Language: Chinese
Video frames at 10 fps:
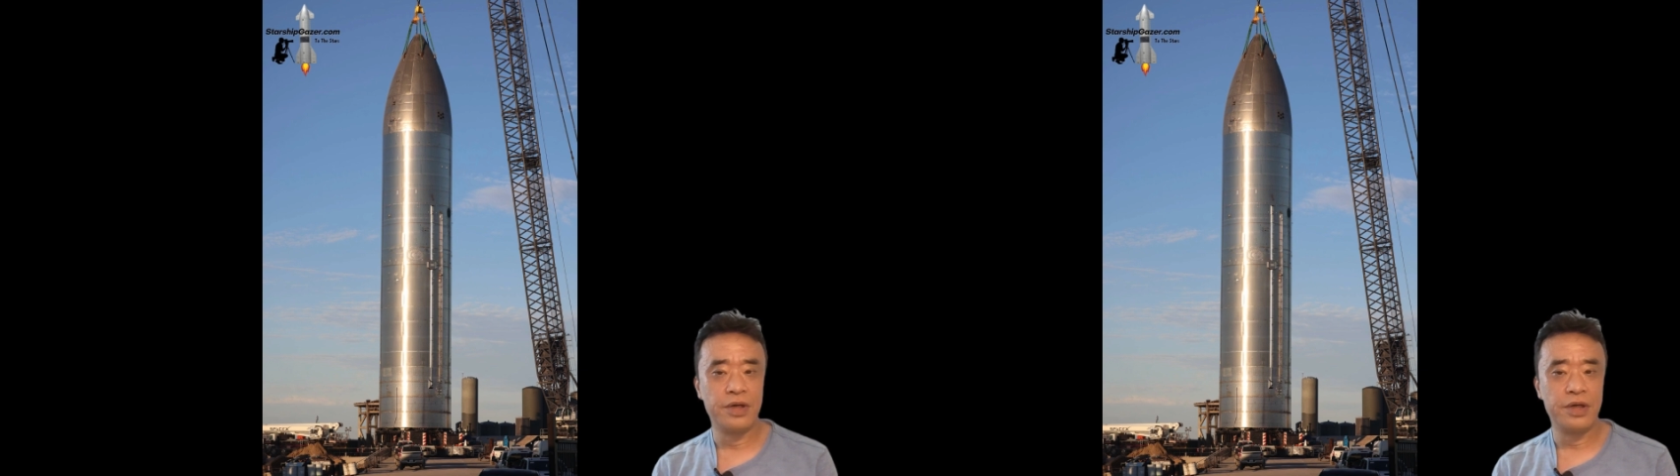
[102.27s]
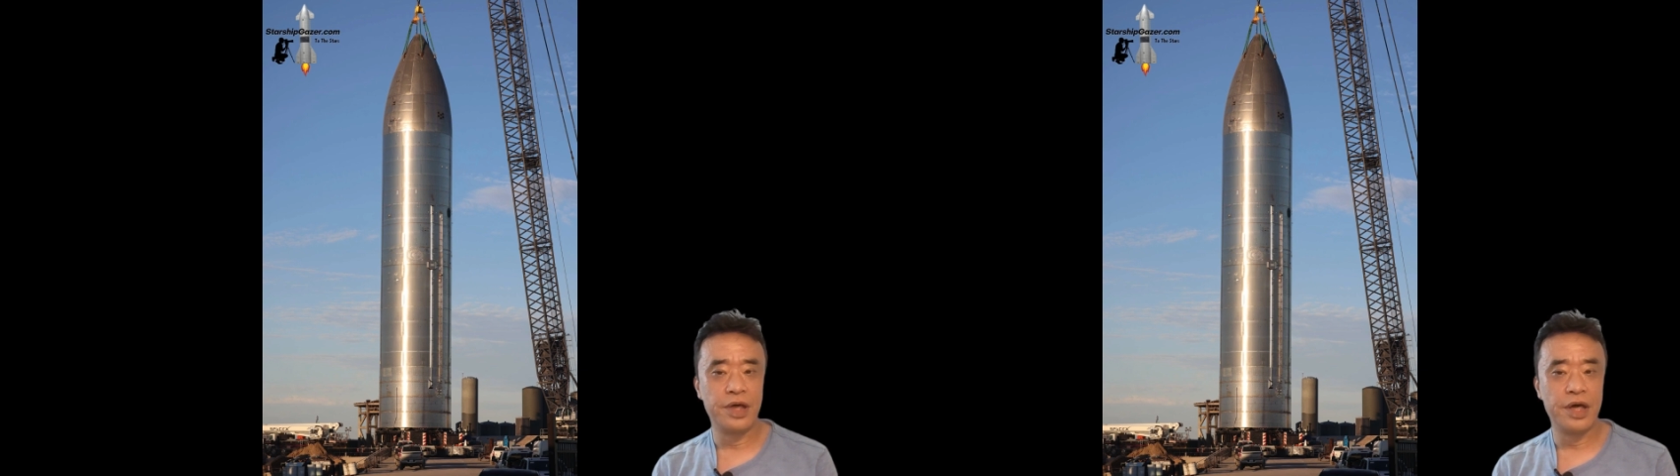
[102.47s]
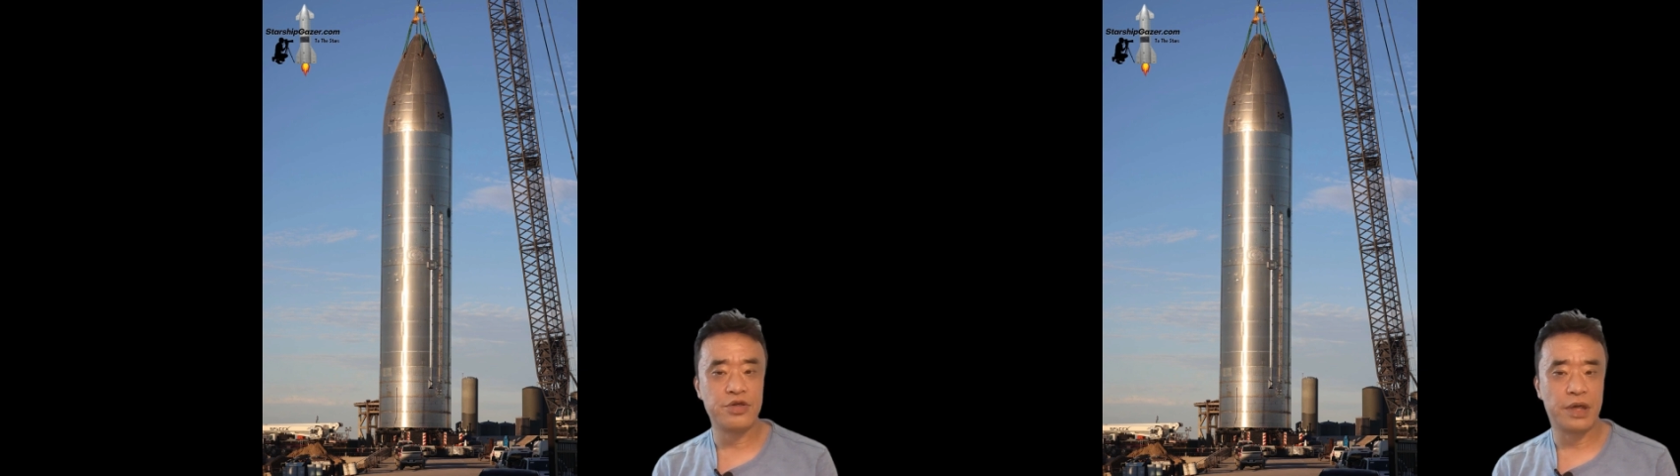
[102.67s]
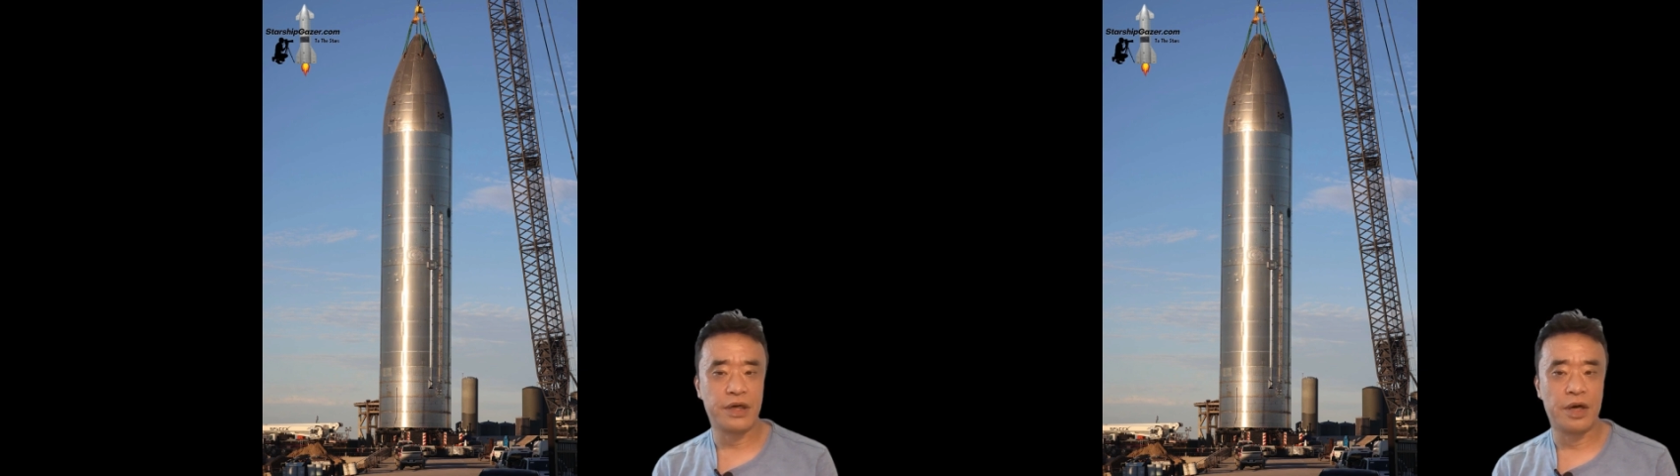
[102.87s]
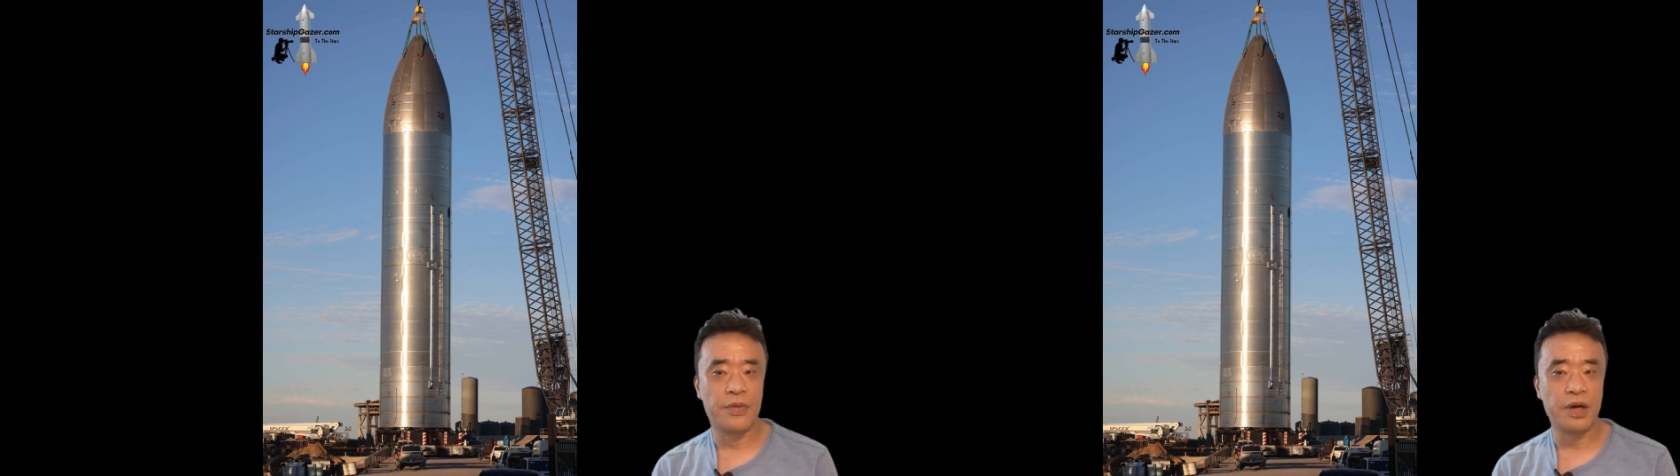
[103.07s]
也转
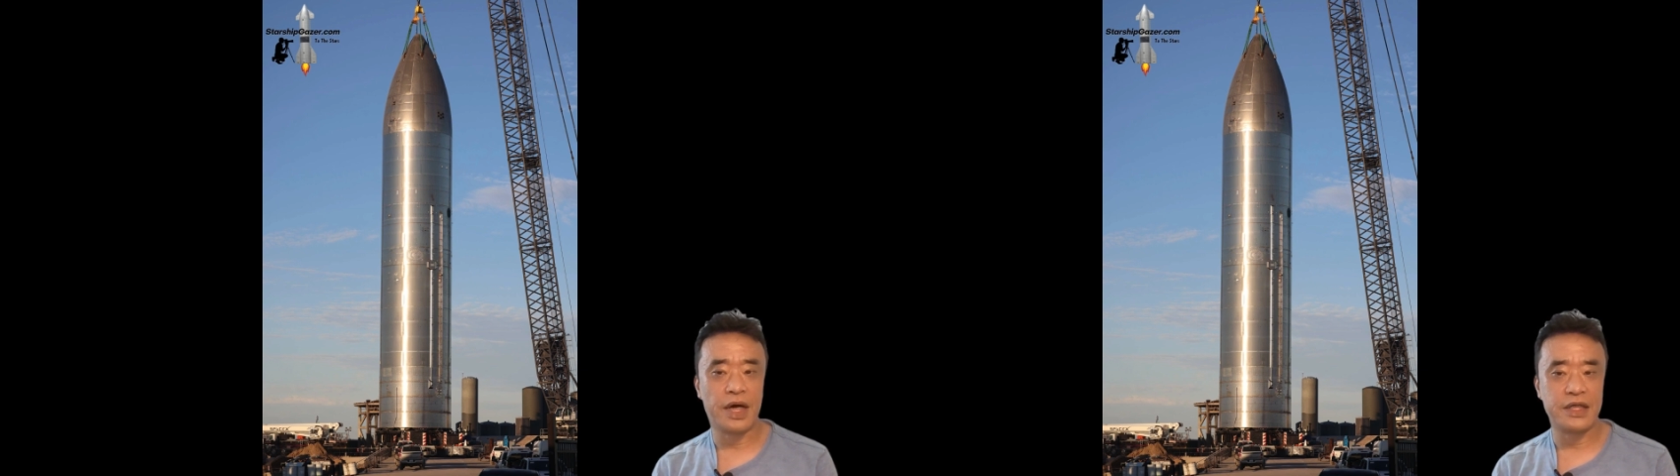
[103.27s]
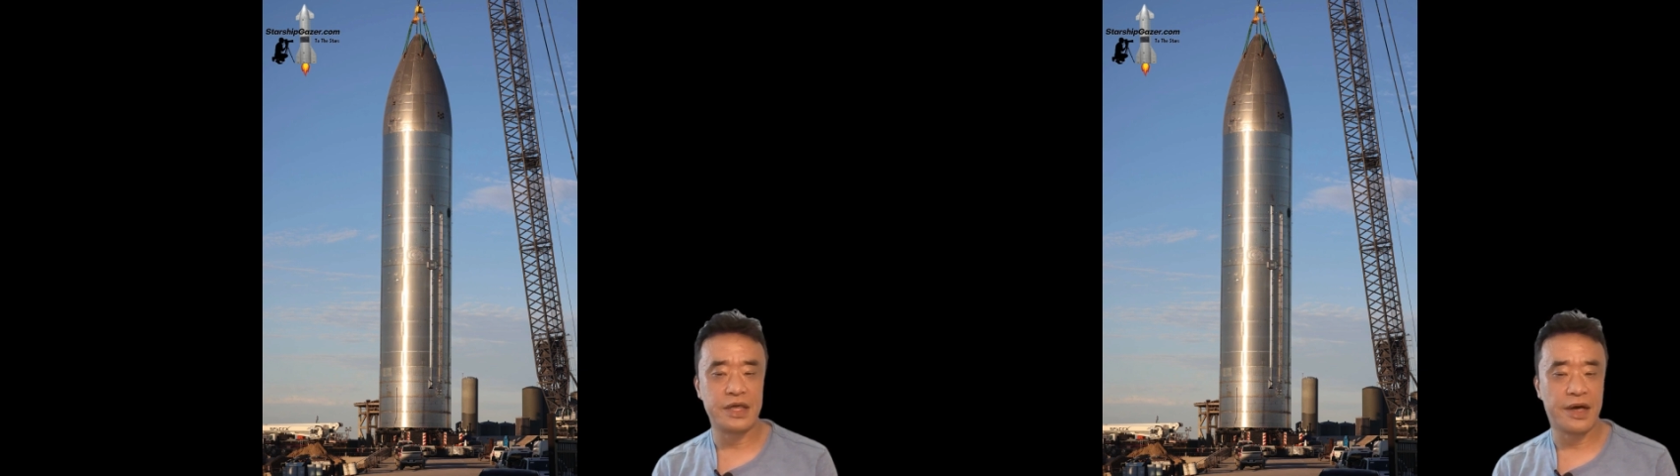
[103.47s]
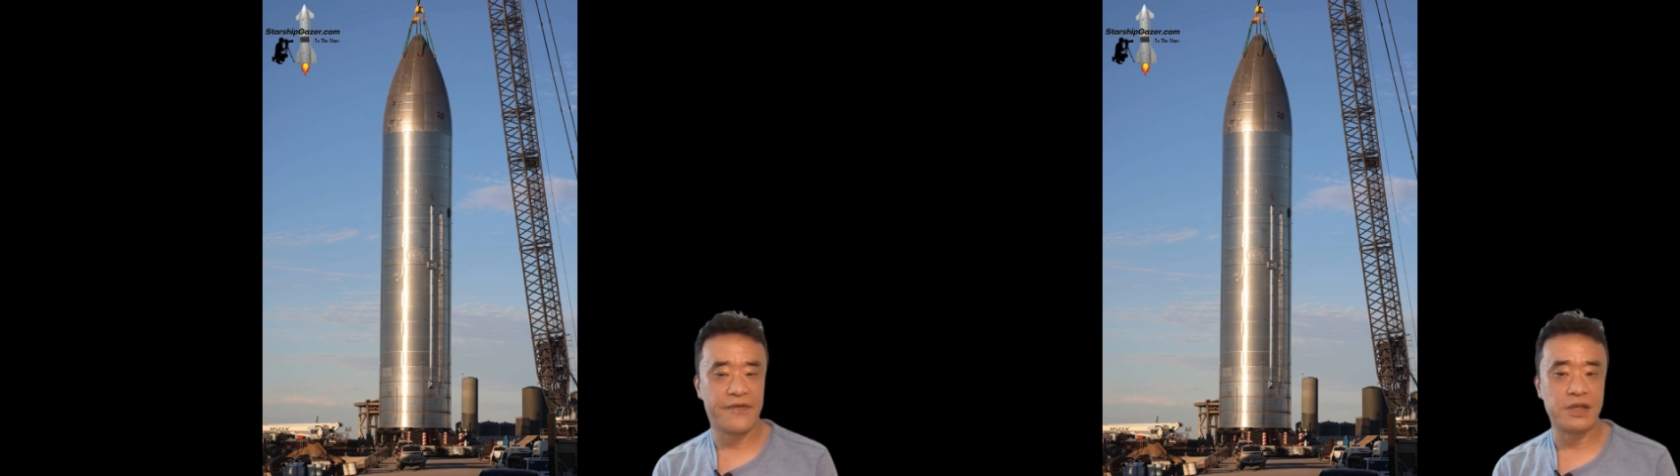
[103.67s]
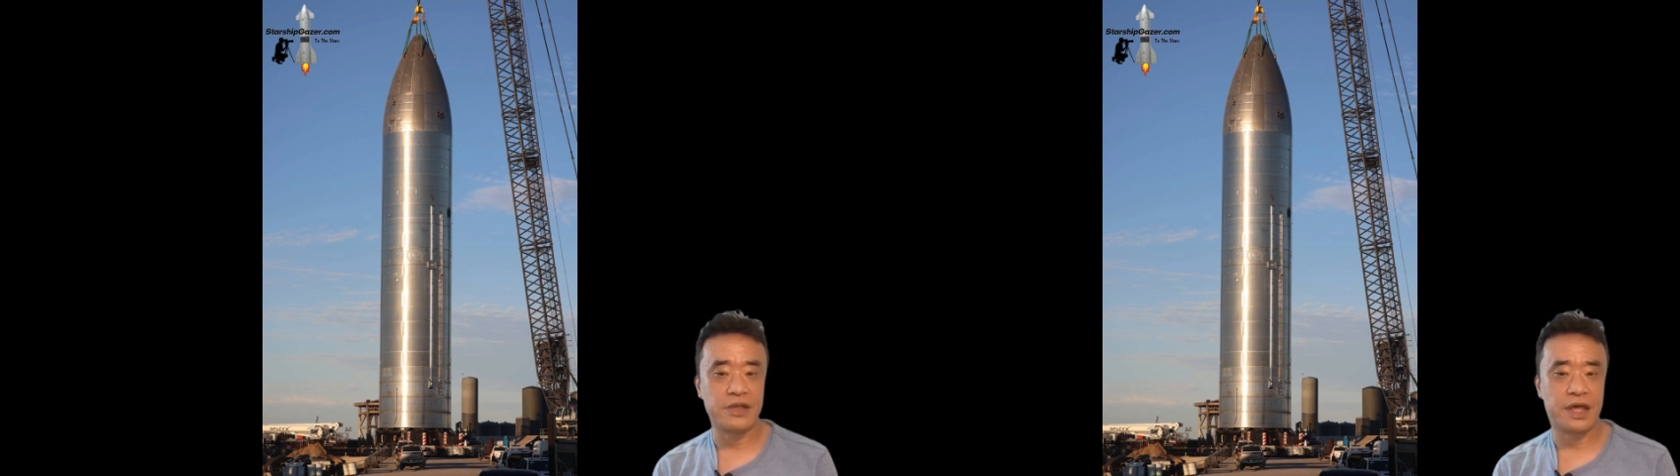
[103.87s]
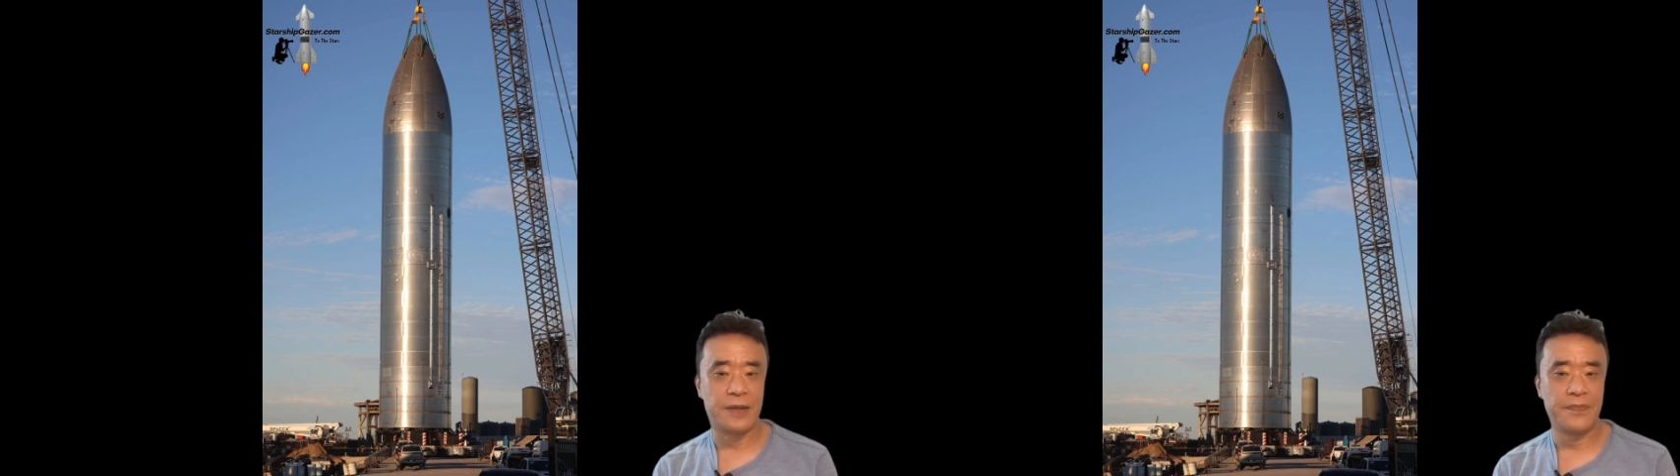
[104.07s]
到了博卡奇卡发射
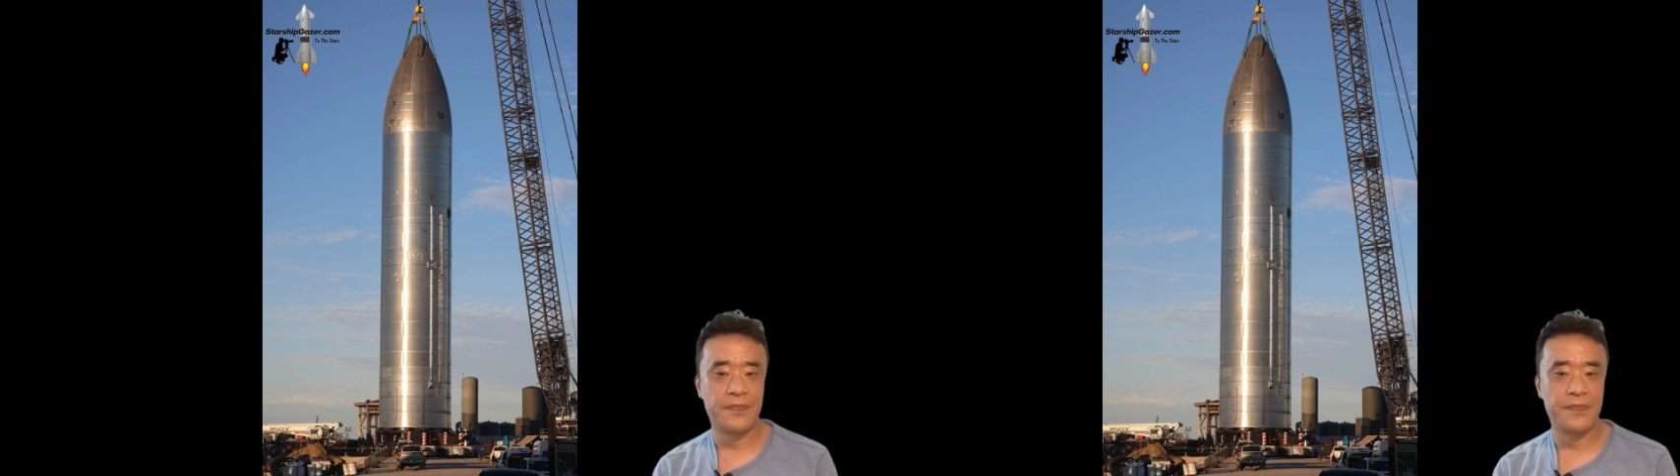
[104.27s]
场。